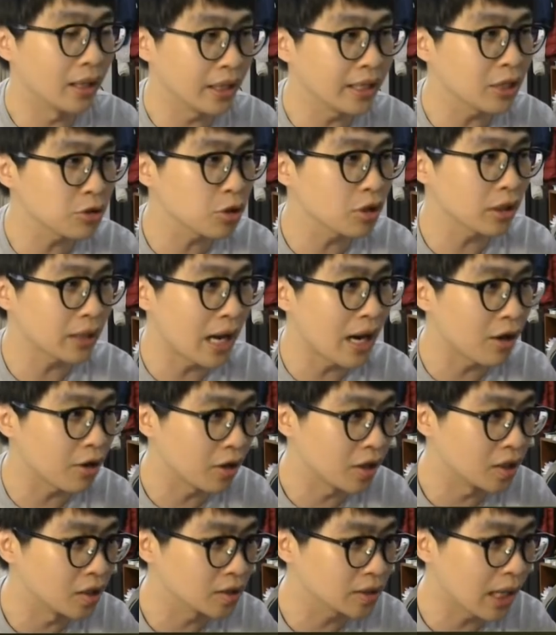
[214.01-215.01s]
该说刚好有
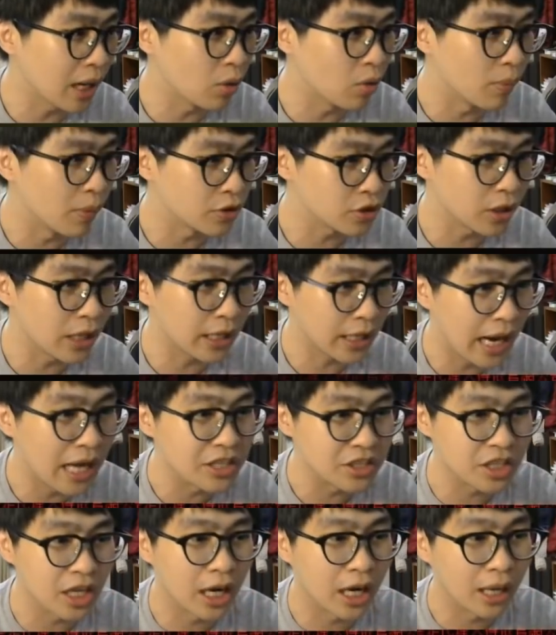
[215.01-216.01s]
合到，我们就来看一
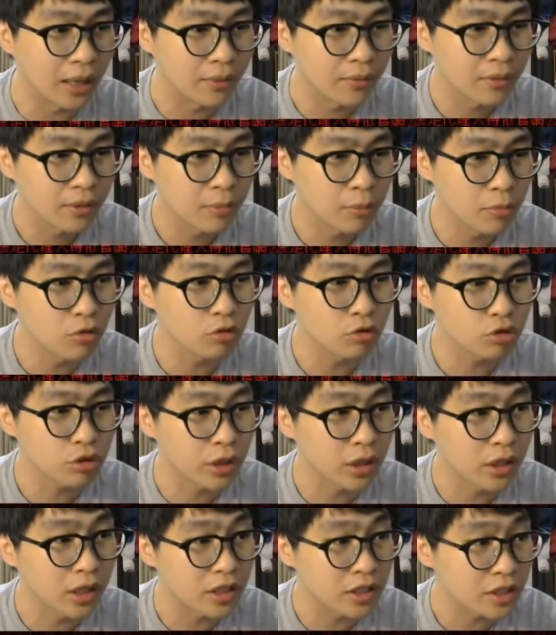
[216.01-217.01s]
下目录
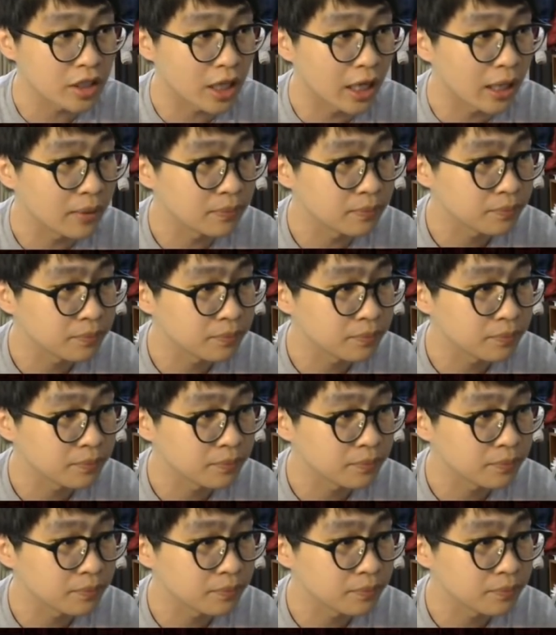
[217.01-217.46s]
确认一下。